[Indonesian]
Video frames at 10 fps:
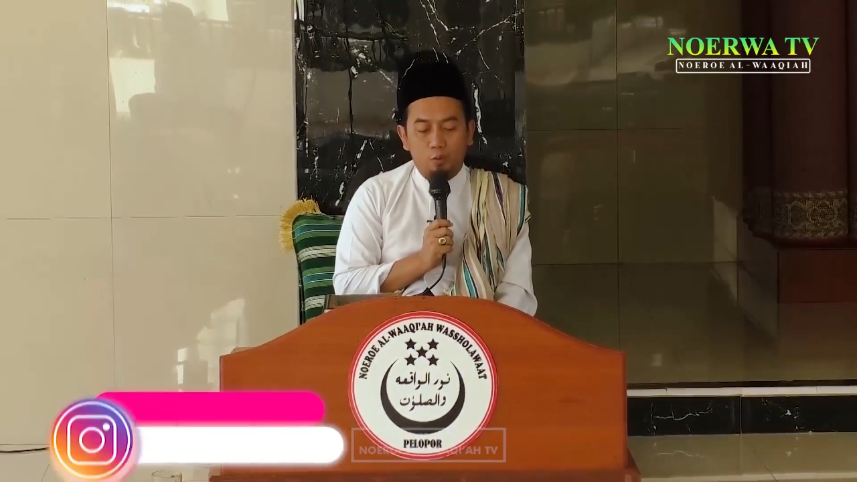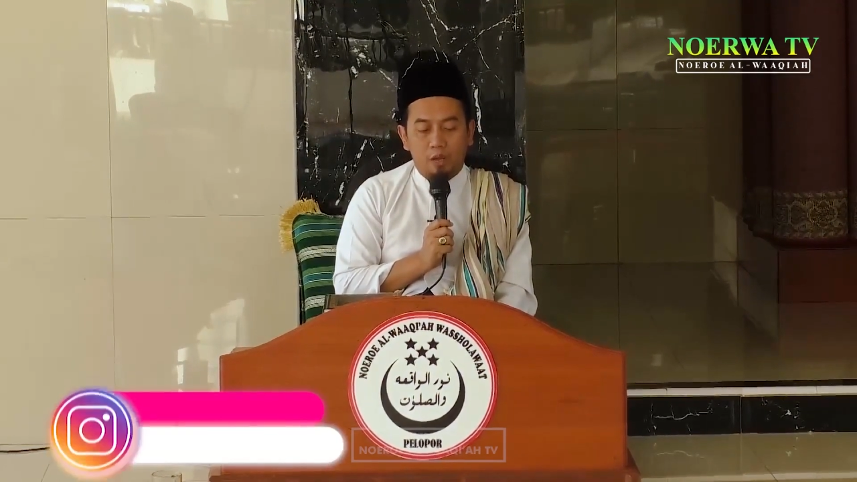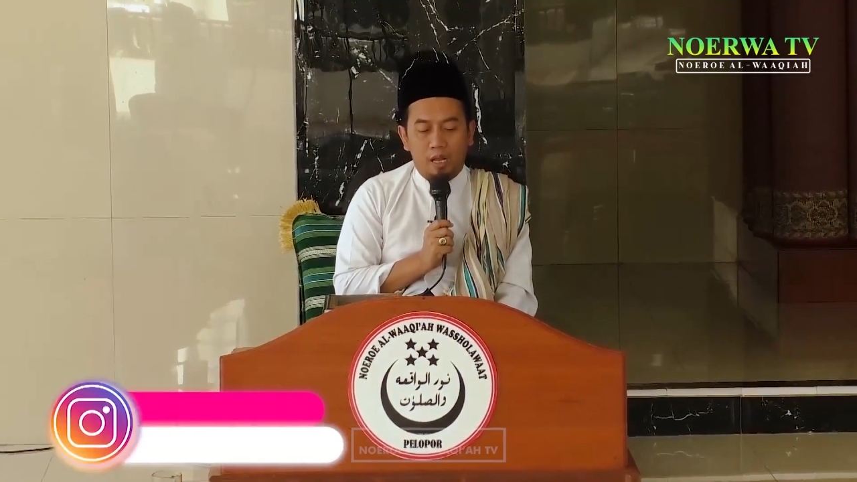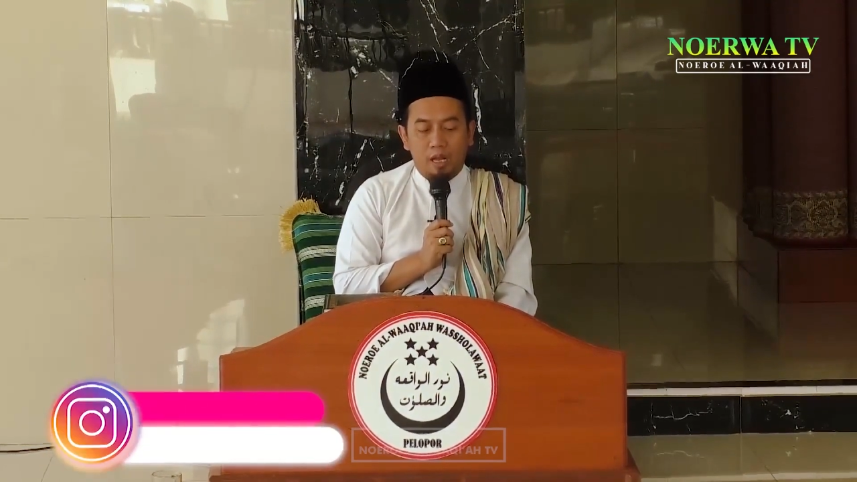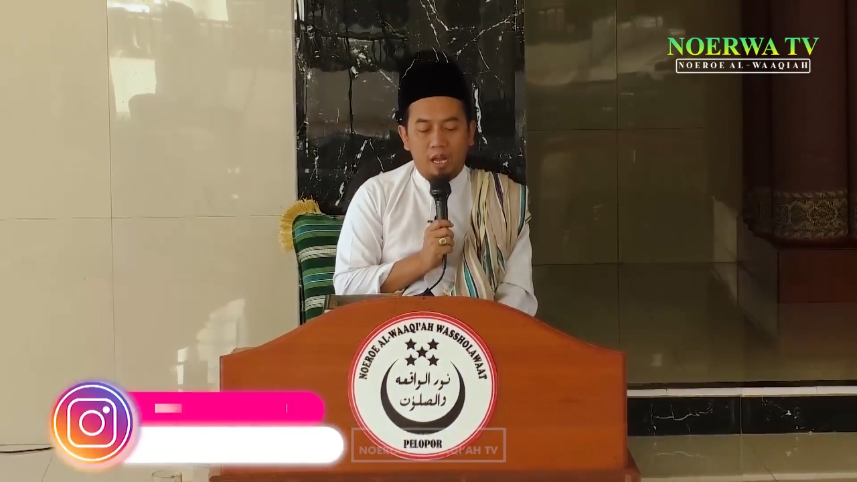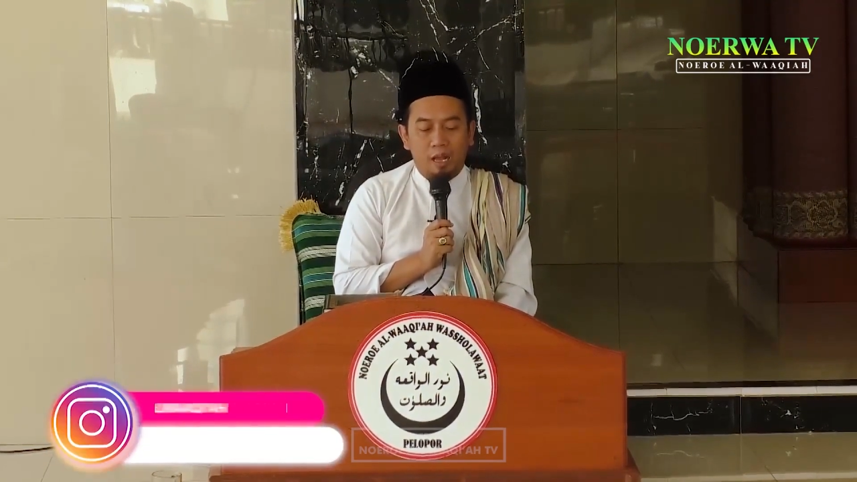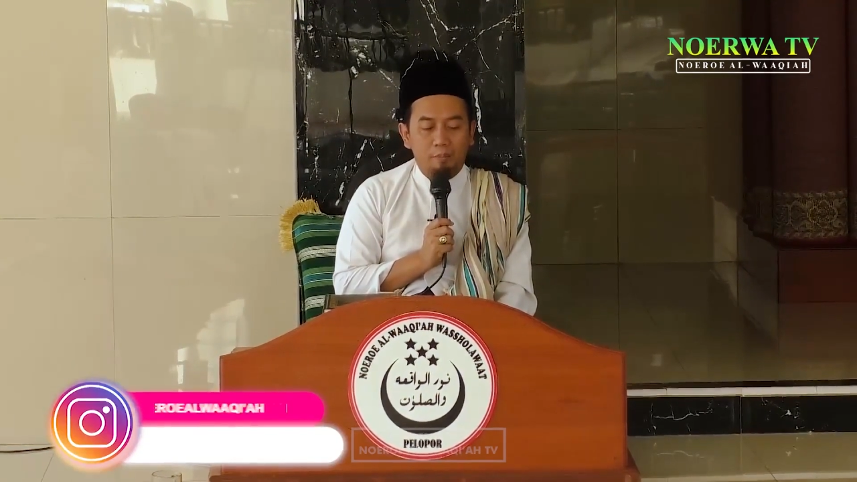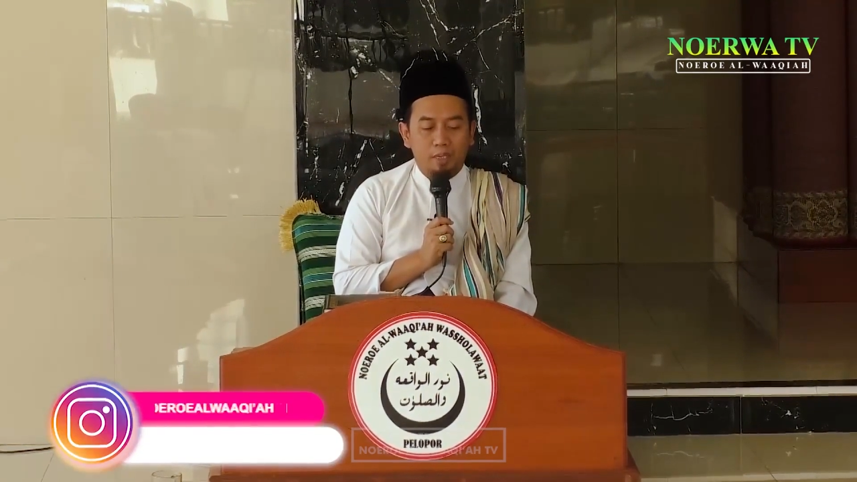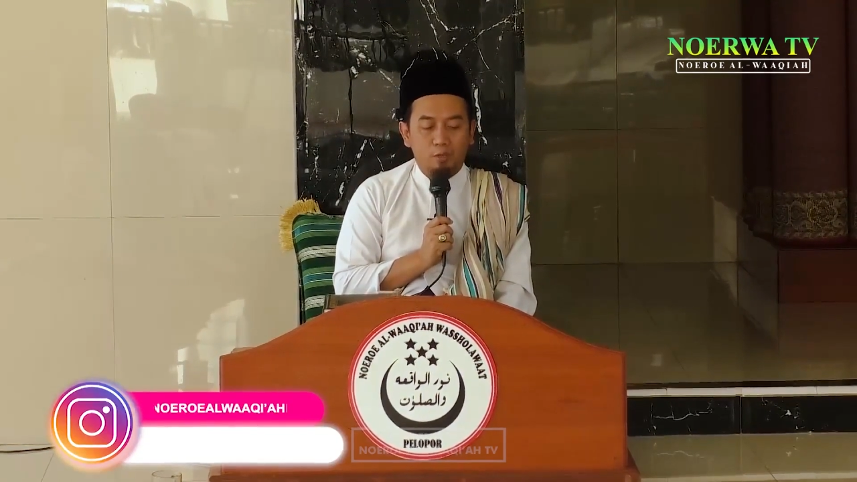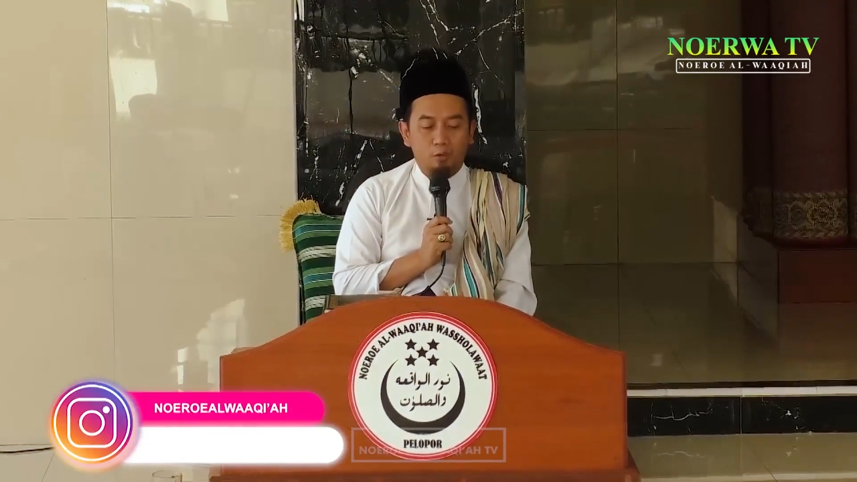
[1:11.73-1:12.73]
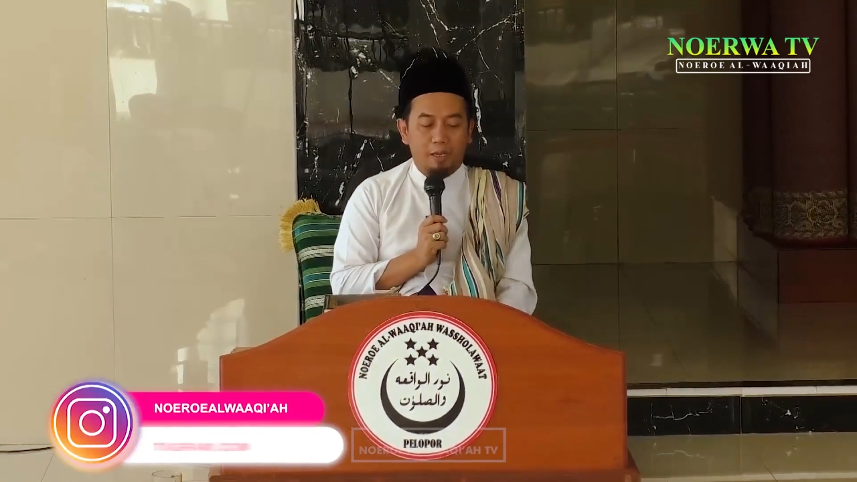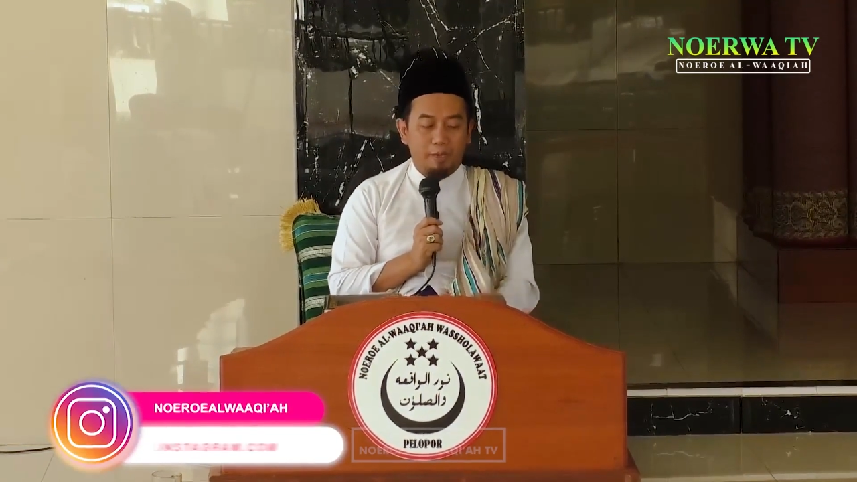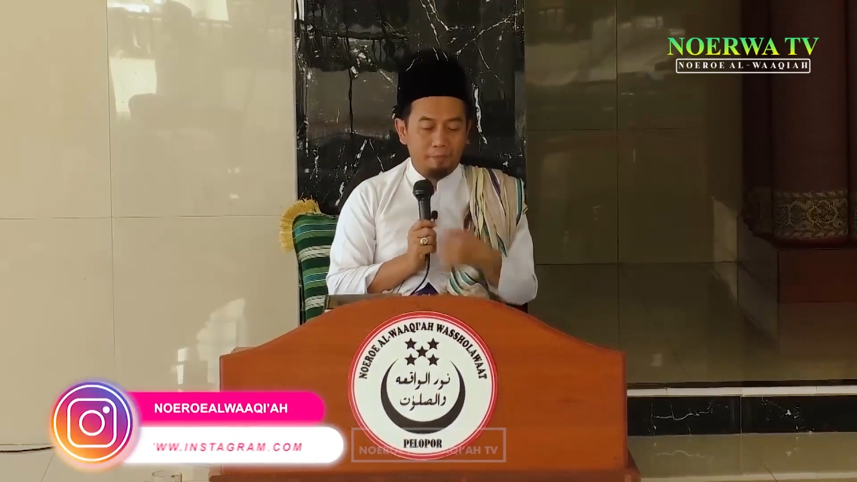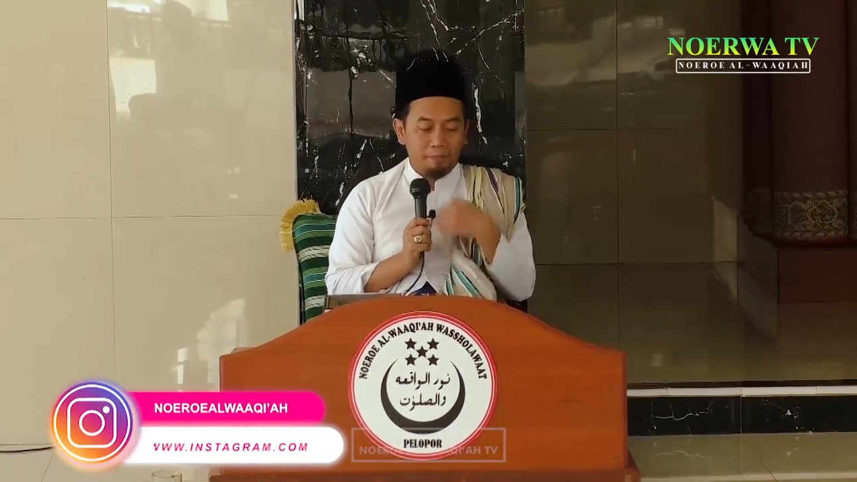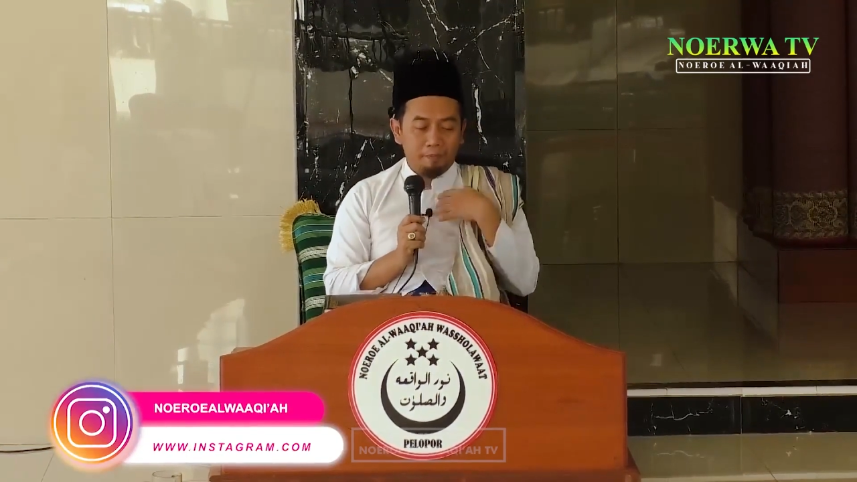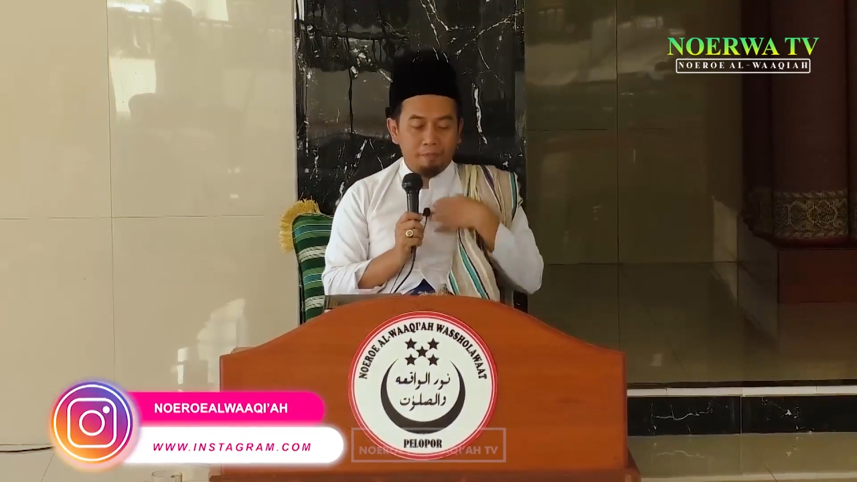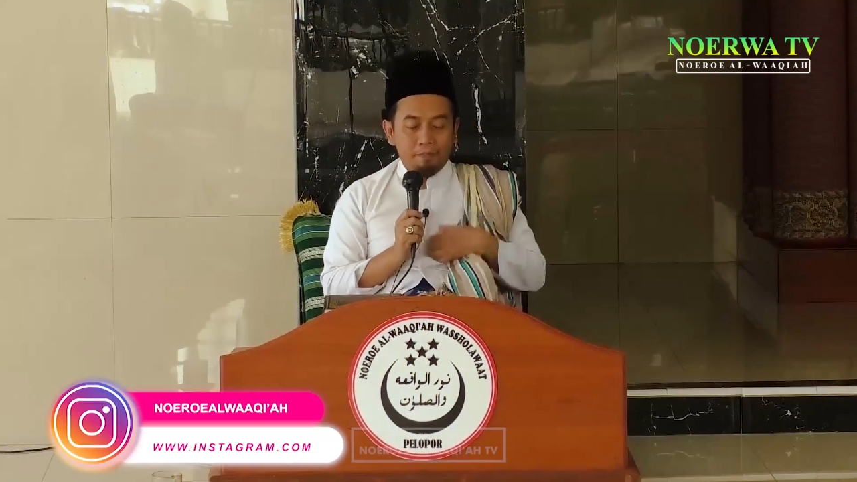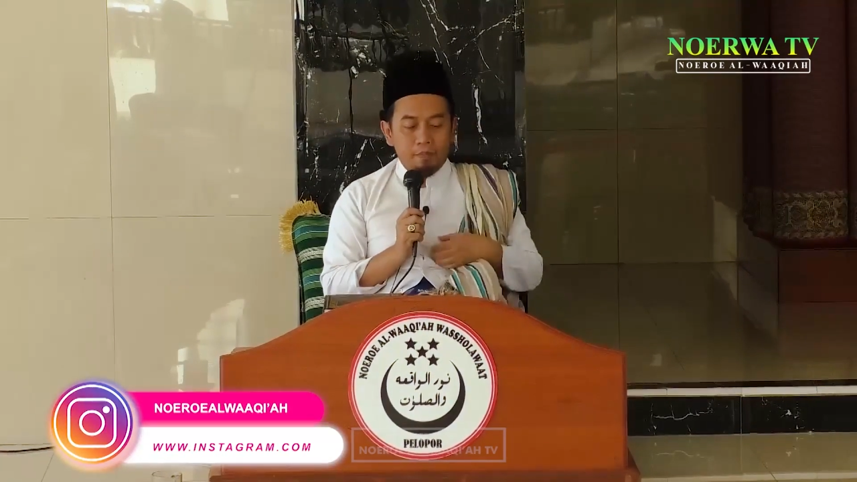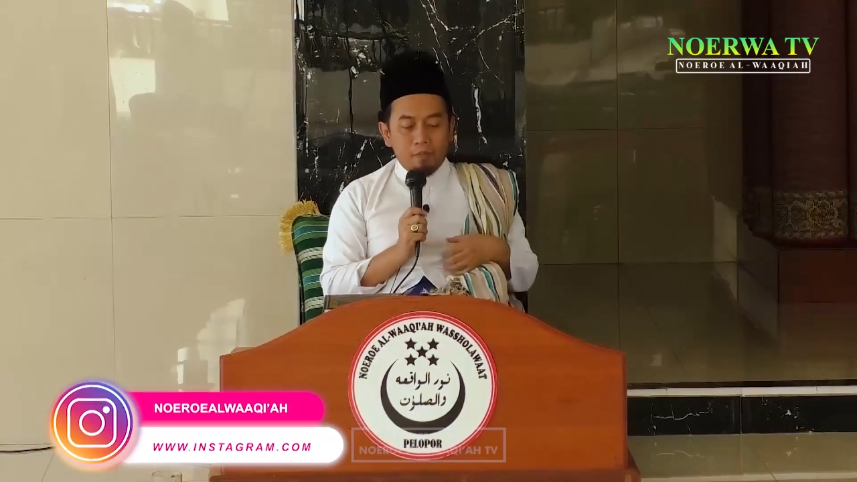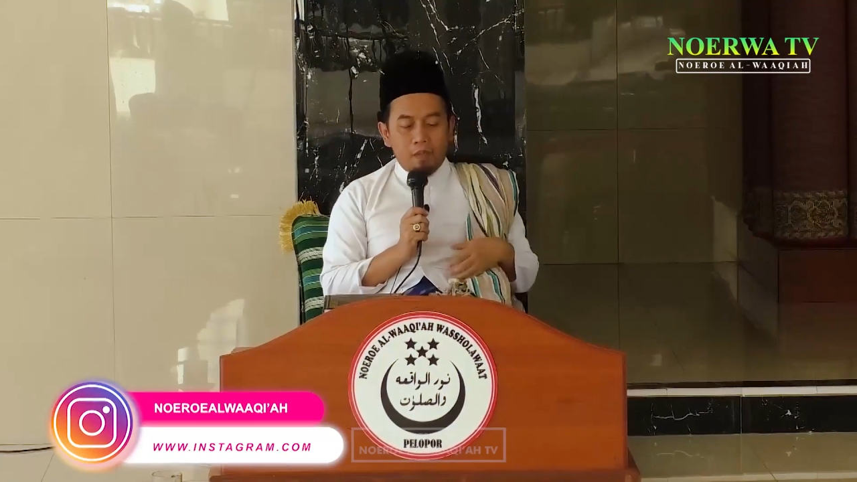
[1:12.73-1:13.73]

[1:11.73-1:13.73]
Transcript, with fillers: ing Urwah bin Zubair